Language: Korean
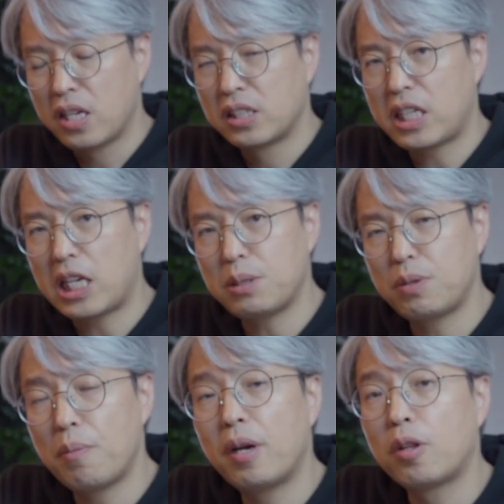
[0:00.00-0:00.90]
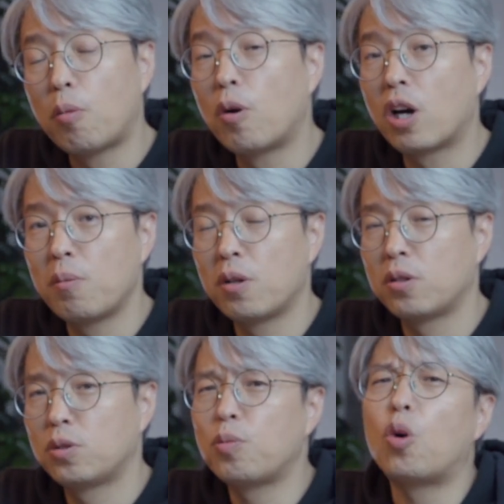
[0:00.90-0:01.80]
40대만
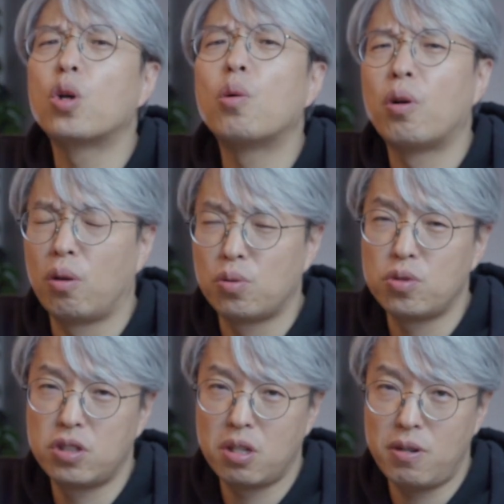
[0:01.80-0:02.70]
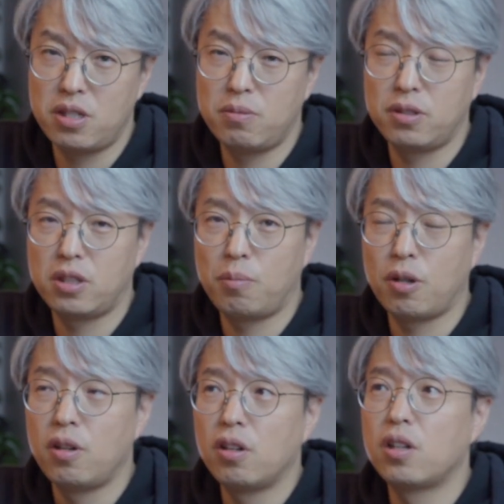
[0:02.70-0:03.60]
넘어가면은 좀 어려워요. 솔직히 말씀을
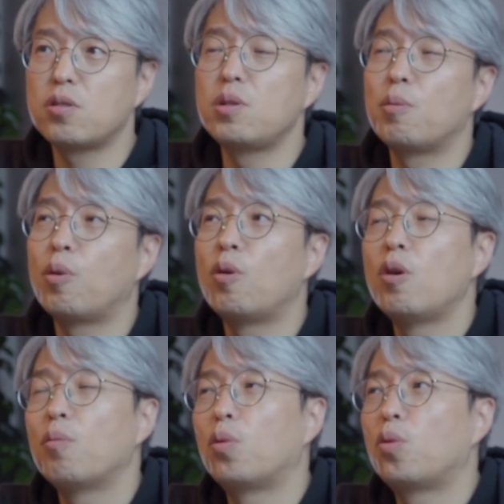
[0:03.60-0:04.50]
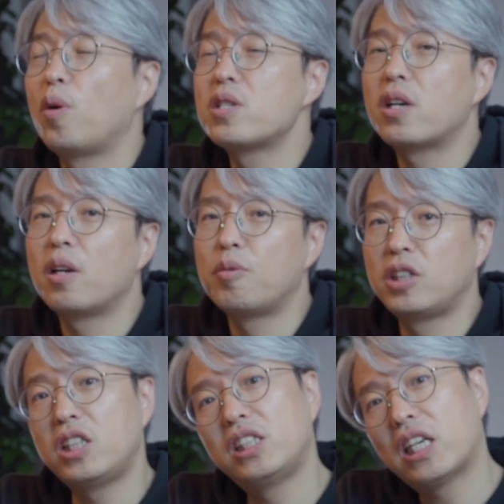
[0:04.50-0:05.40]
드리면. 그래서 이제 뭐 보통 회사의 뭐
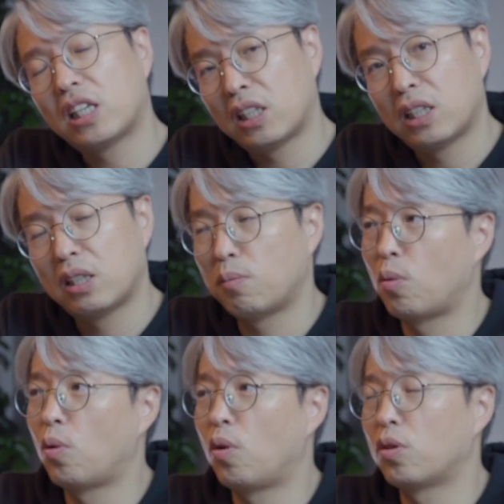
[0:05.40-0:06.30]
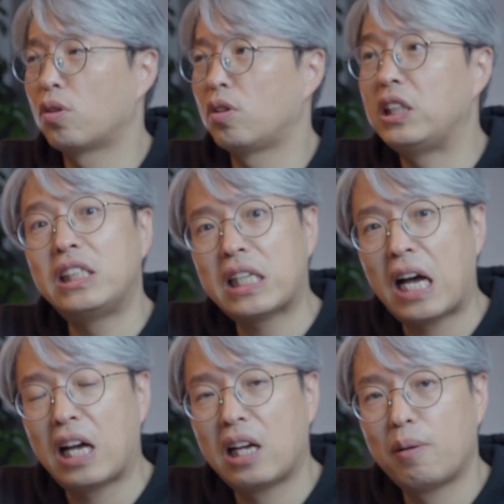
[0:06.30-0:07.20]
실장, 뭐 어떤
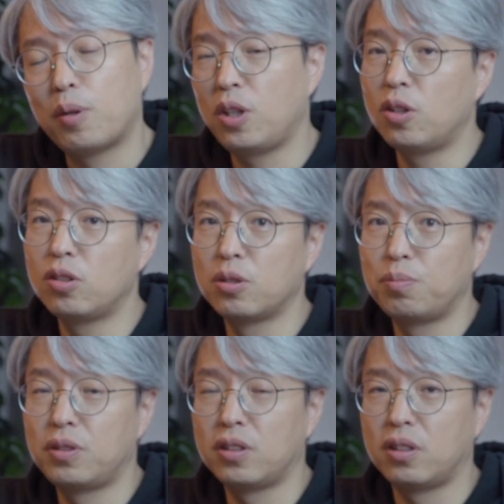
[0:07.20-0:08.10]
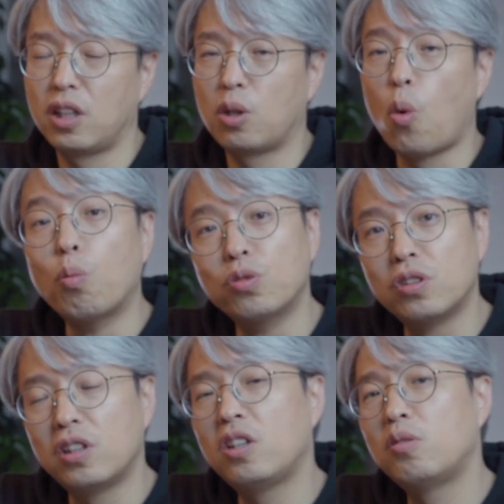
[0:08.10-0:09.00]
이사, 뭐 이런 급들,
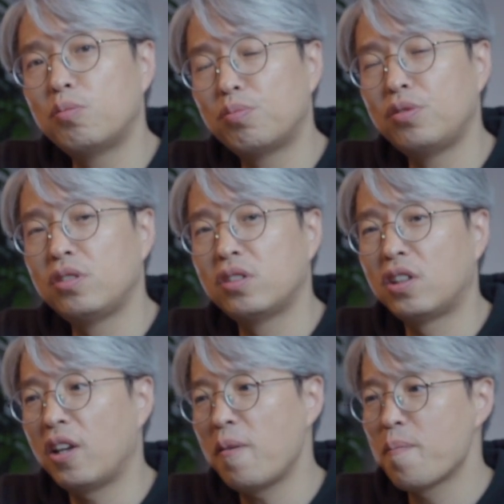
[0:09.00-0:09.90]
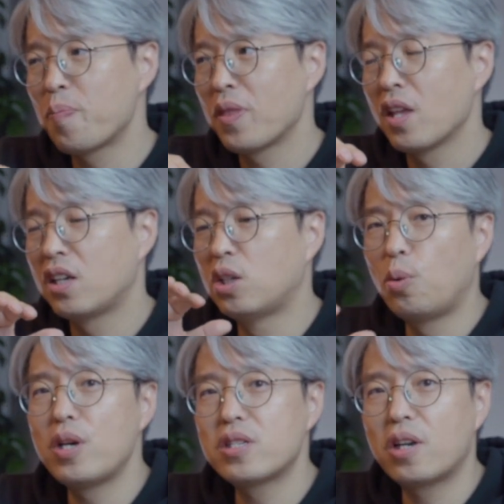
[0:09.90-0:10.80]
고문 이런 분들이
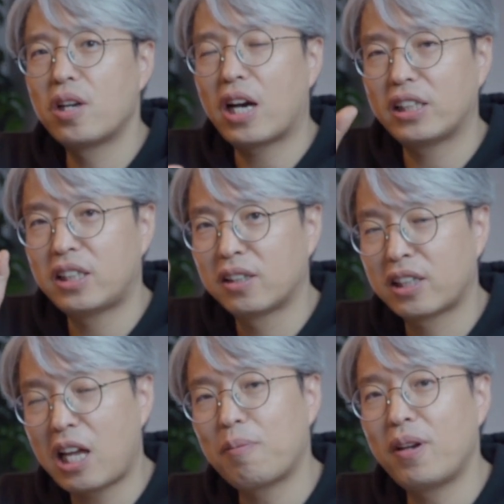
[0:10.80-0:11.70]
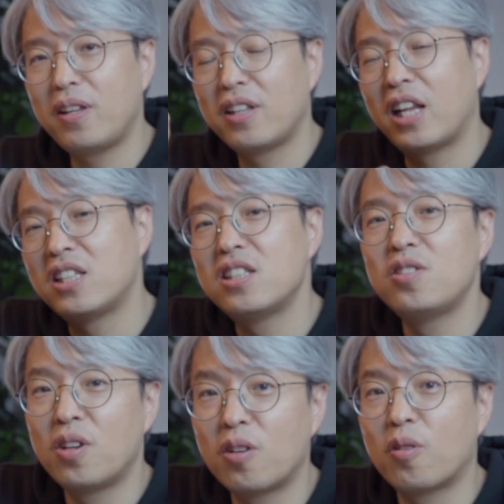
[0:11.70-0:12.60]
그 회사의 가장 탑에 있는
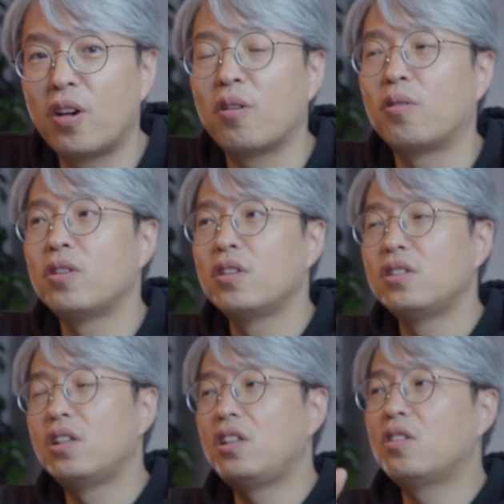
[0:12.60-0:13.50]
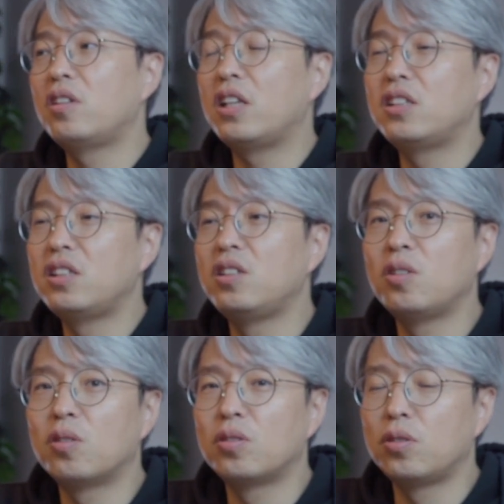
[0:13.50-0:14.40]
엔지니어일 거예요. 이제 이런
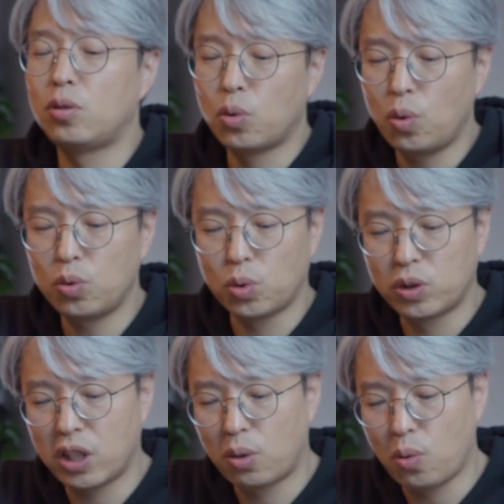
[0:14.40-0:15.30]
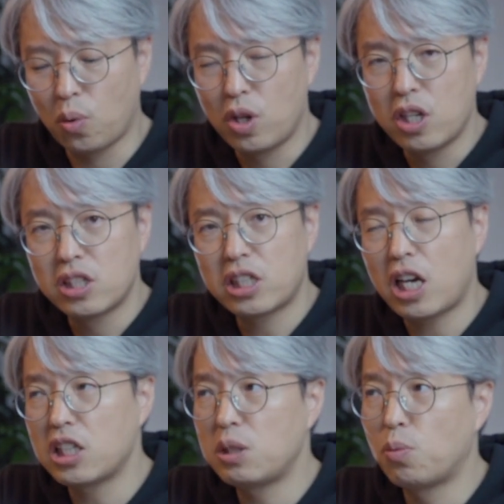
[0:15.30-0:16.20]
엔지니어들도 조차도
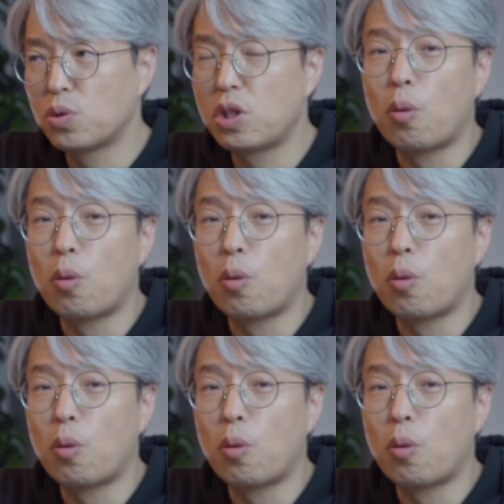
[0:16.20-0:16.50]
45세